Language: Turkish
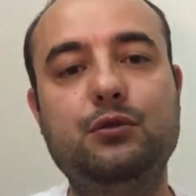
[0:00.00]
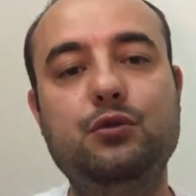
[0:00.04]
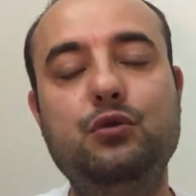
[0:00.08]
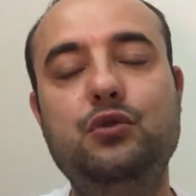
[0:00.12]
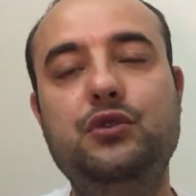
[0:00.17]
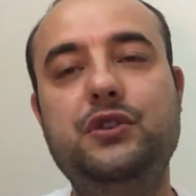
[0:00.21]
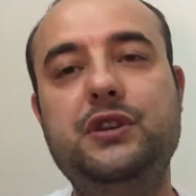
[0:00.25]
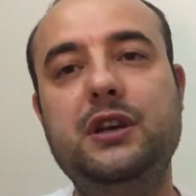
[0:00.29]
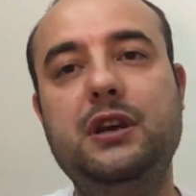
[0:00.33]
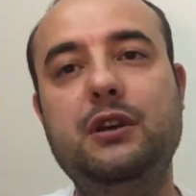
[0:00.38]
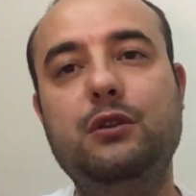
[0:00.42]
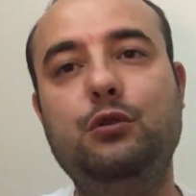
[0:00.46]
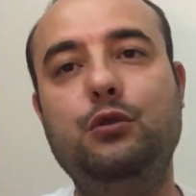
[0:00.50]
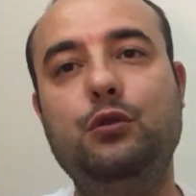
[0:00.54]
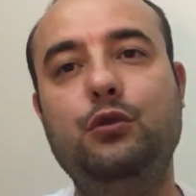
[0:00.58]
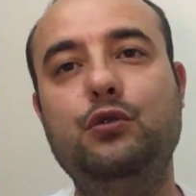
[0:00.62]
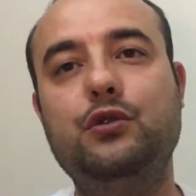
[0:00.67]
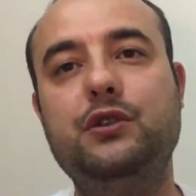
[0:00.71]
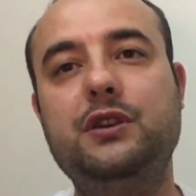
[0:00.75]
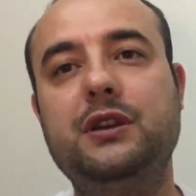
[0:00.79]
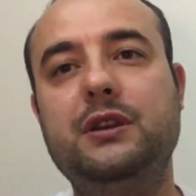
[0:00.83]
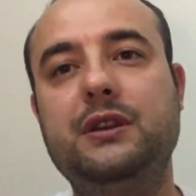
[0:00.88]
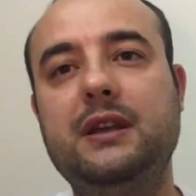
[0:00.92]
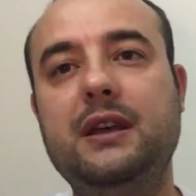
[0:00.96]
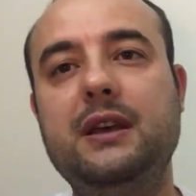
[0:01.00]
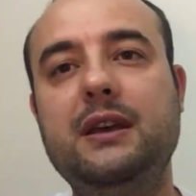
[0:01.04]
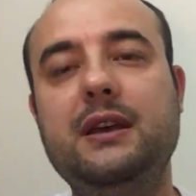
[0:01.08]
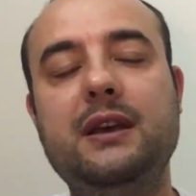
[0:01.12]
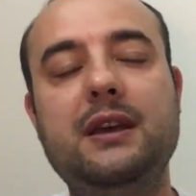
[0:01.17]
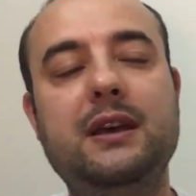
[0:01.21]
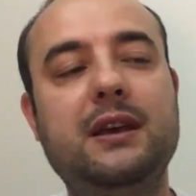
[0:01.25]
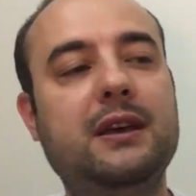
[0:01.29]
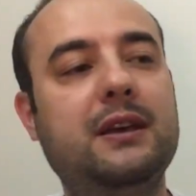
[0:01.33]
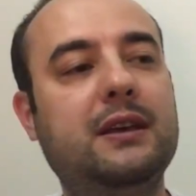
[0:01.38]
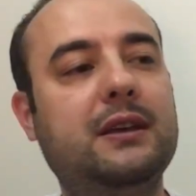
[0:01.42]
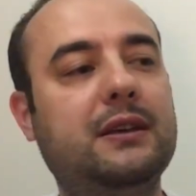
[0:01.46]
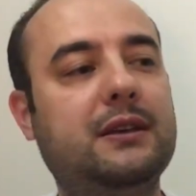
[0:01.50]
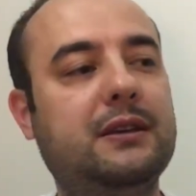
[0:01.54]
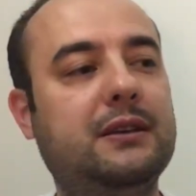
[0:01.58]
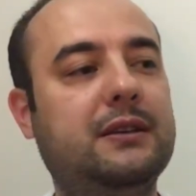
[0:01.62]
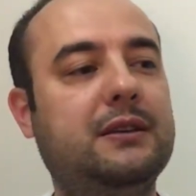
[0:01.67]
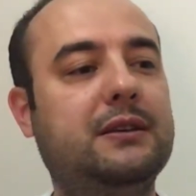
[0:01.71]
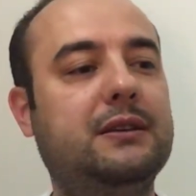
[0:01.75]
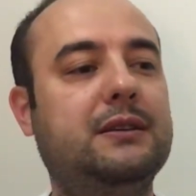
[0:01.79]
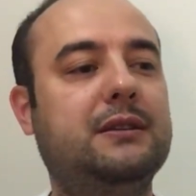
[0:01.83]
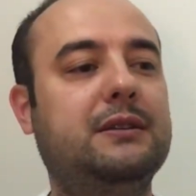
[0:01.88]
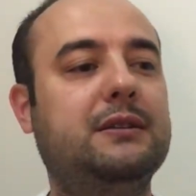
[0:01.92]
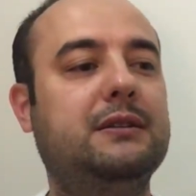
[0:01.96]
ülke. O ülkede
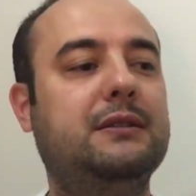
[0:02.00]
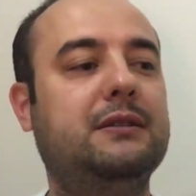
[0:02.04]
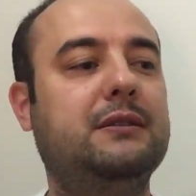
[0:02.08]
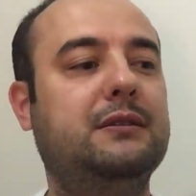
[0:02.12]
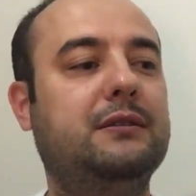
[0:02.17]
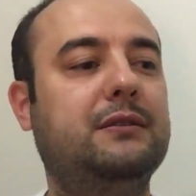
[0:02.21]
e,